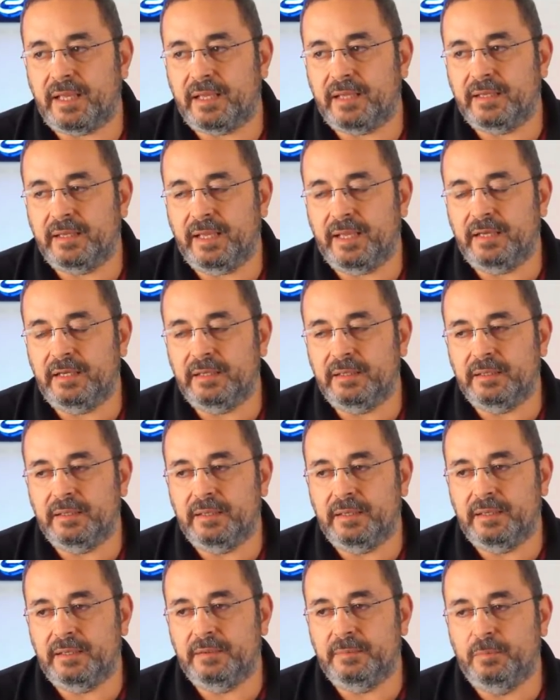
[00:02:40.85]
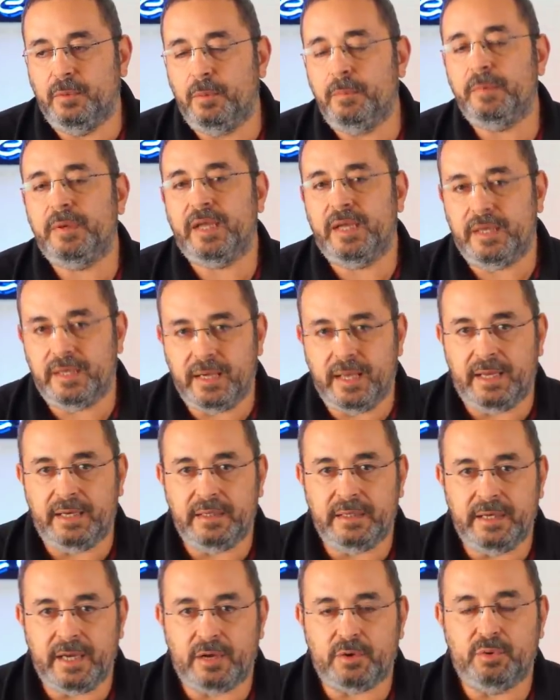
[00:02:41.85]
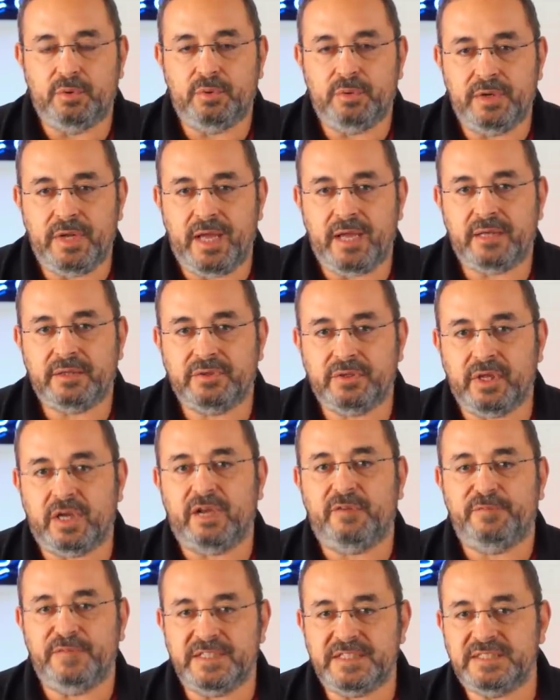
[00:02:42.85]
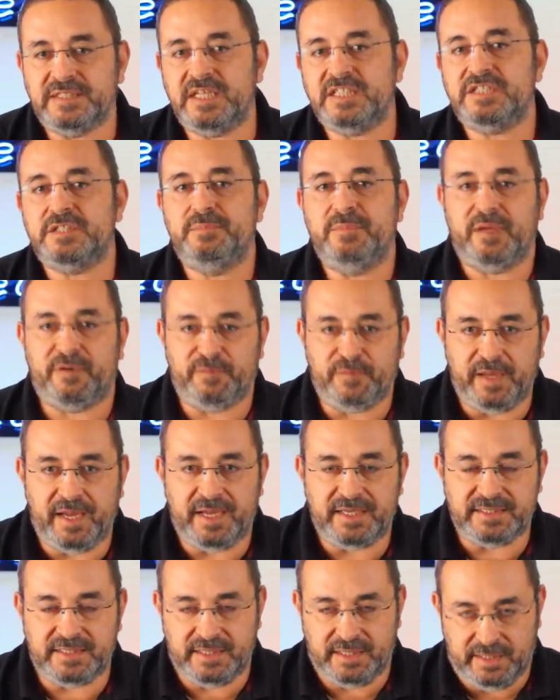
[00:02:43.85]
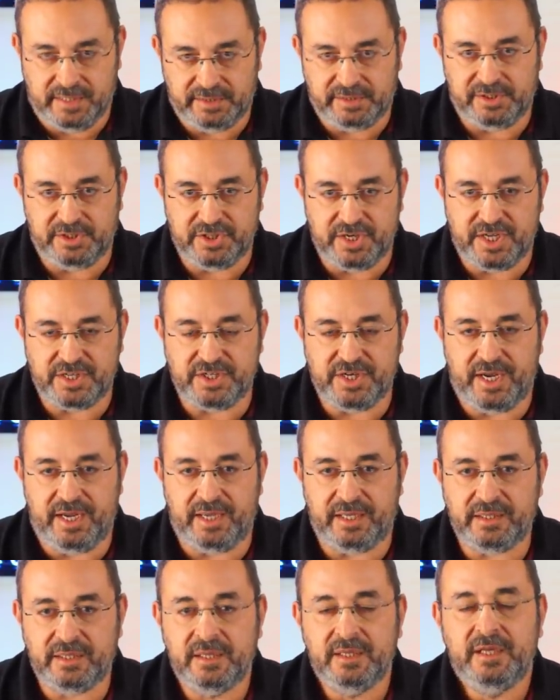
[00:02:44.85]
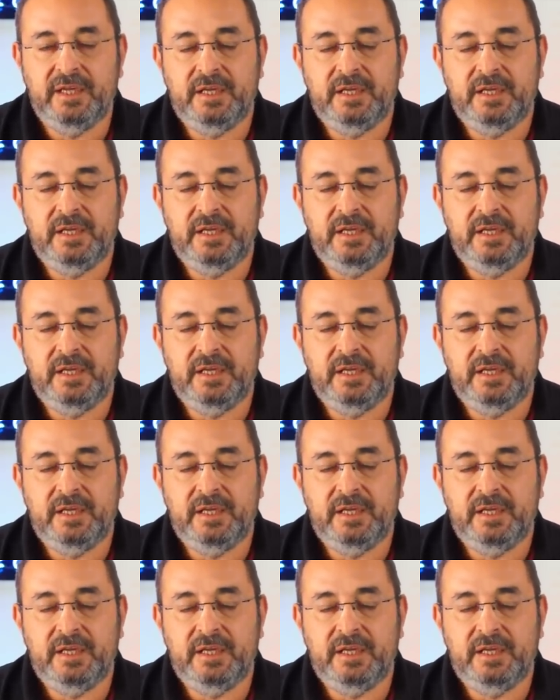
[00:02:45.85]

يعني آه، ممكن ان يكون هناك طرف يستثمر في هذه الاحتجاجات